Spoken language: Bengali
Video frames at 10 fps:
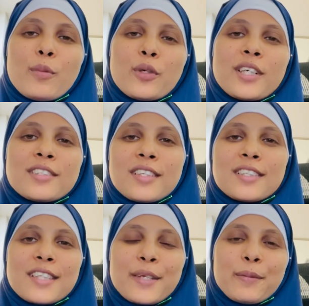পর আস্তে
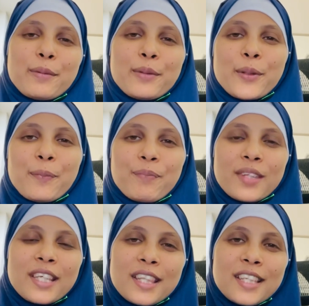আস্তে এইভাবে
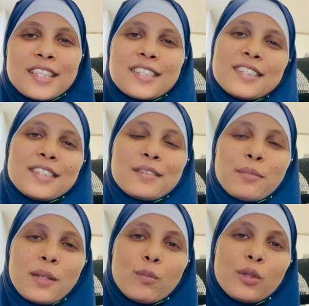হিন্দি
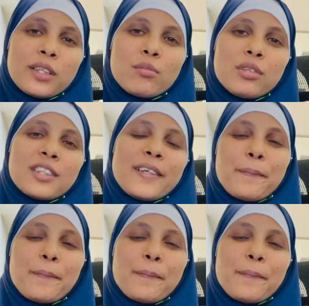মানে বলতে বলতে